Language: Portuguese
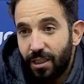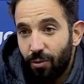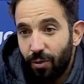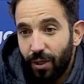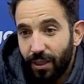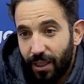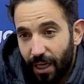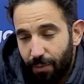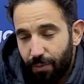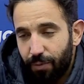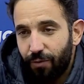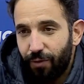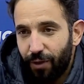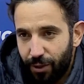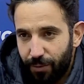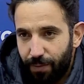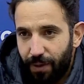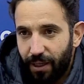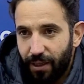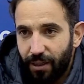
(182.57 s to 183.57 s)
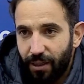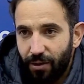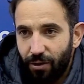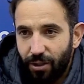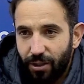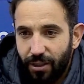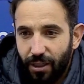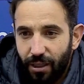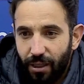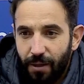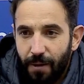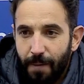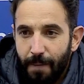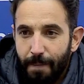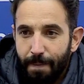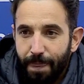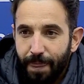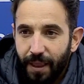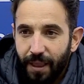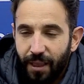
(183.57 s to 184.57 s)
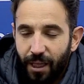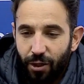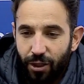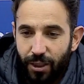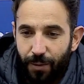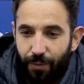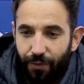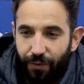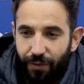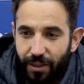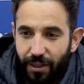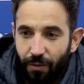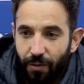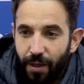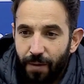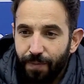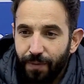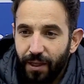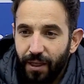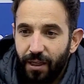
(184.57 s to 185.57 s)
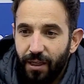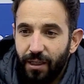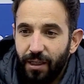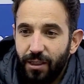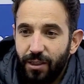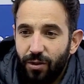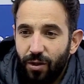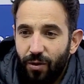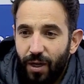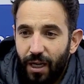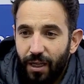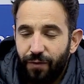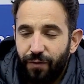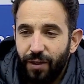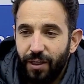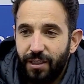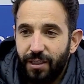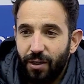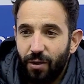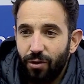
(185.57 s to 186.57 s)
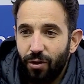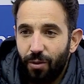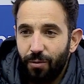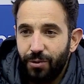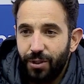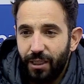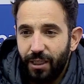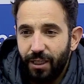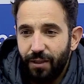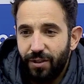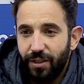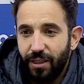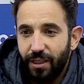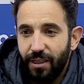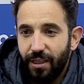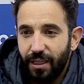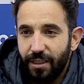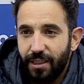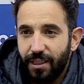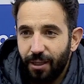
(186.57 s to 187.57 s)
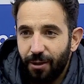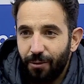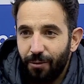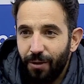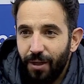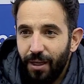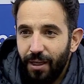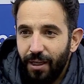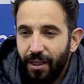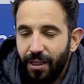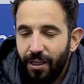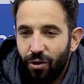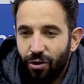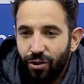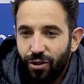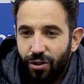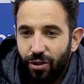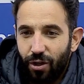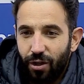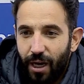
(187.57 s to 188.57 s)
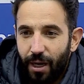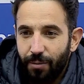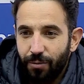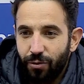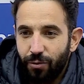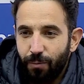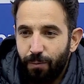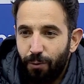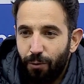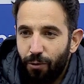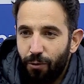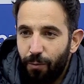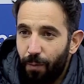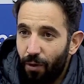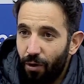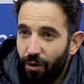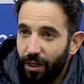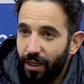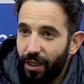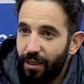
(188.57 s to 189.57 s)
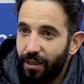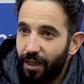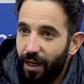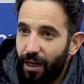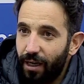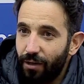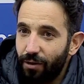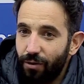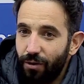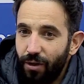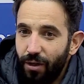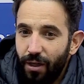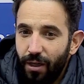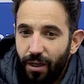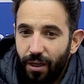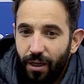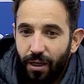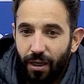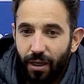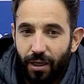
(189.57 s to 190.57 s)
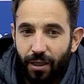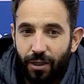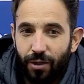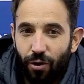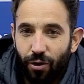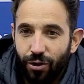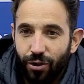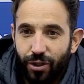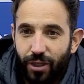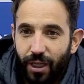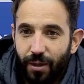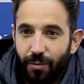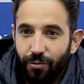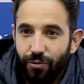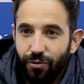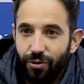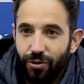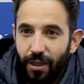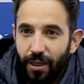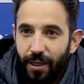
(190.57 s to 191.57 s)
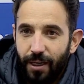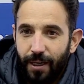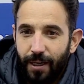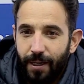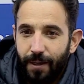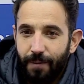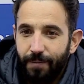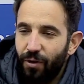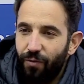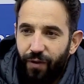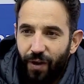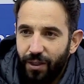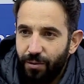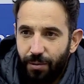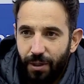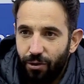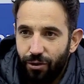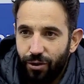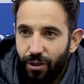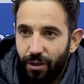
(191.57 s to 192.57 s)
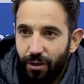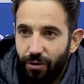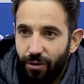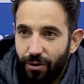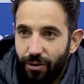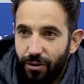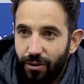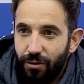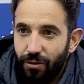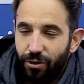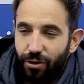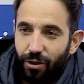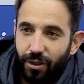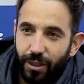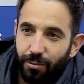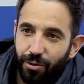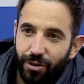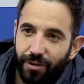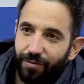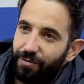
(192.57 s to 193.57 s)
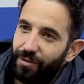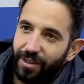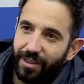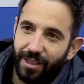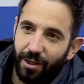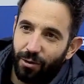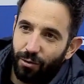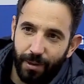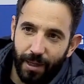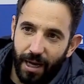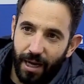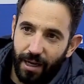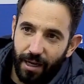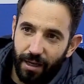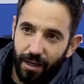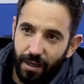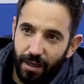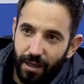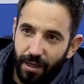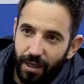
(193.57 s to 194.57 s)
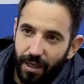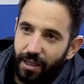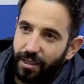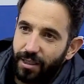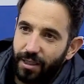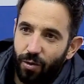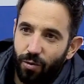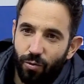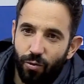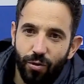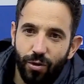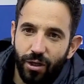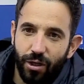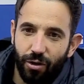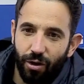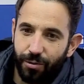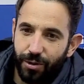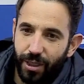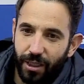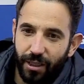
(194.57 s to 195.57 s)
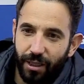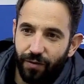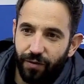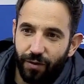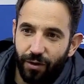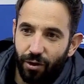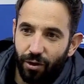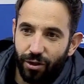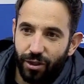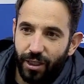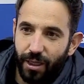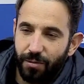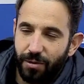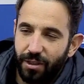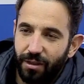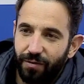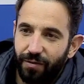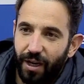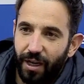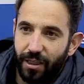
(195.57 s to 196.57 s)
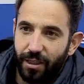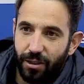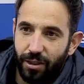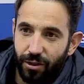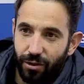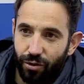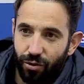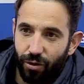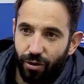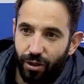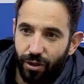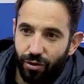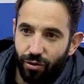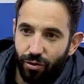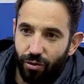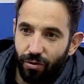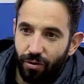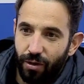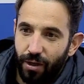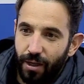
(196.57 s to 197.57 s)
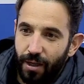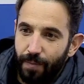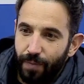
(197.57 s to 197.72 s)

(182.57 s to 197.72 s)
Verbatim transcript: que se aguentar porque faz parte da nossa, da nossa profissão. Em relação à definição de objetivos, ainda é cedo e nós, se olharmos um pouco para o calendário uh, que nós temos, uh, não faz bem aos jogadores. Nós só temos que vencer o Braga, esse é o único único objetivo que nós temos e levar isso jogo a jogo.